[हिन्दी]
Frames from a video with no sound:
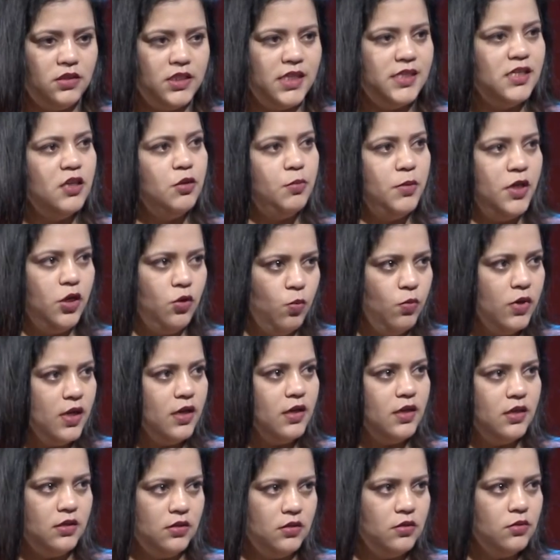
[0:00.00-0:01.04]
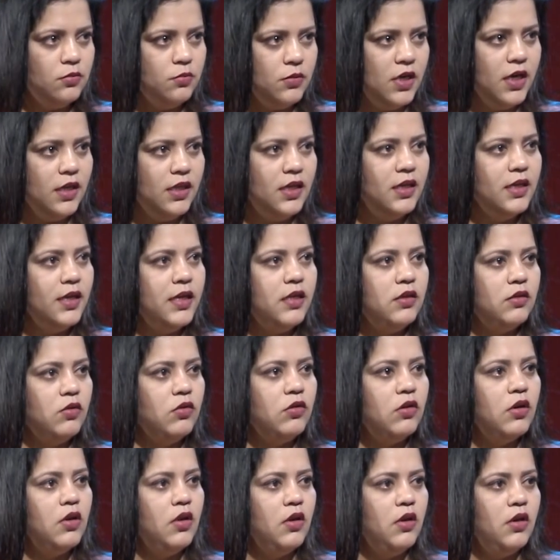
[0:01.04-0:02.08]
जैसे मेरी उम्र बढ़ती गई
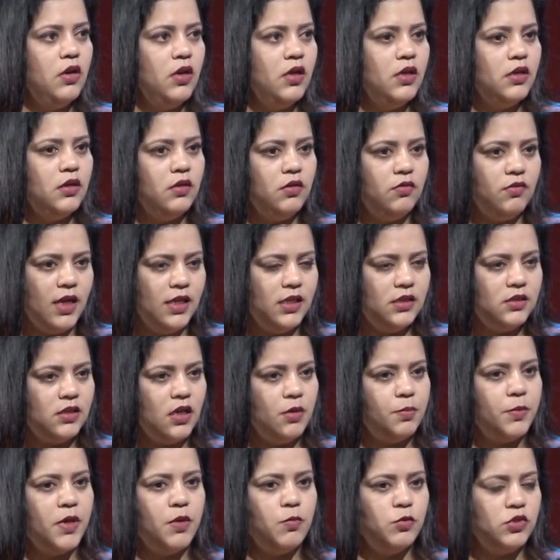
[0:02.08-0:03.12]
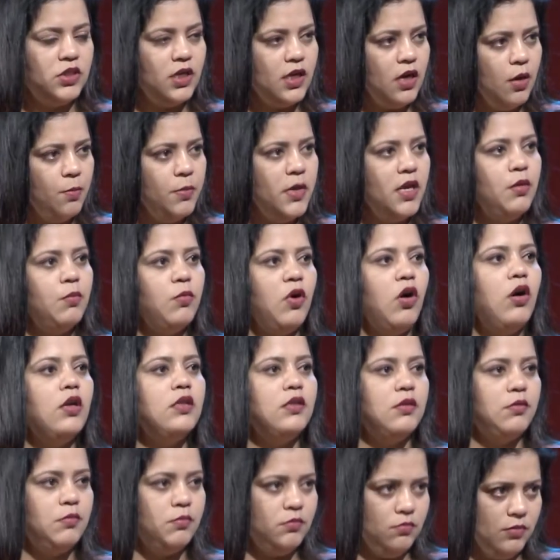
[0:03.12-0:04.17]
तो हम्म, हम्म। वालिद साहब की मुझे कमी
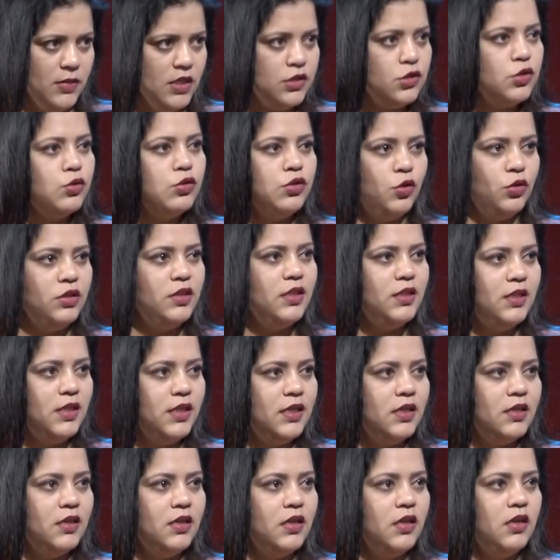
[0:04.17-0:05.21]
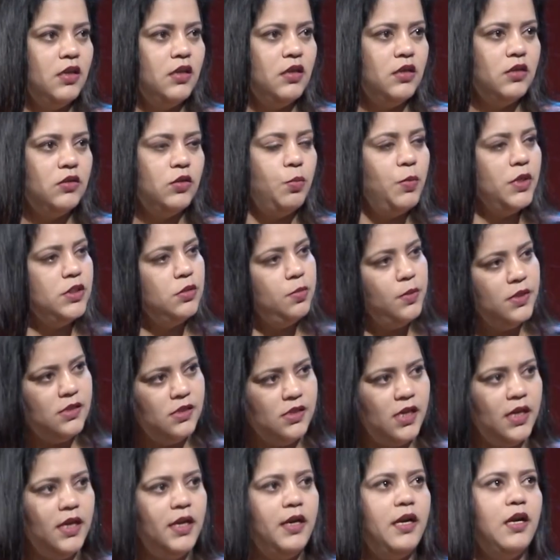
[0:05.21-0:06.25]
बहुत महसूस होती थी अच्छा, तो हाँ, बचपन हाँ।
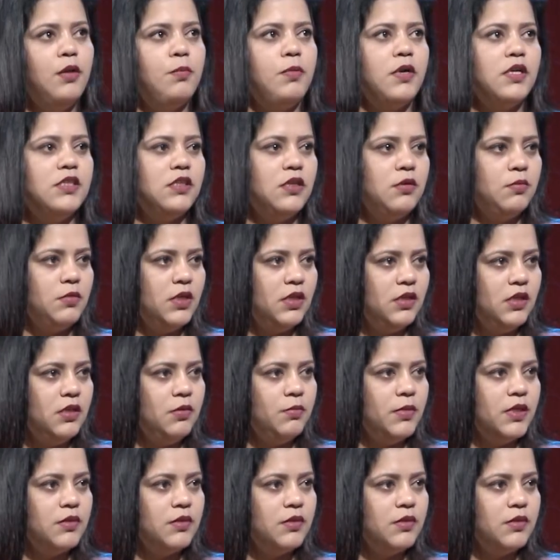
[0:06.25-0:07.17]
से ही डिप्रेशन में थी मैं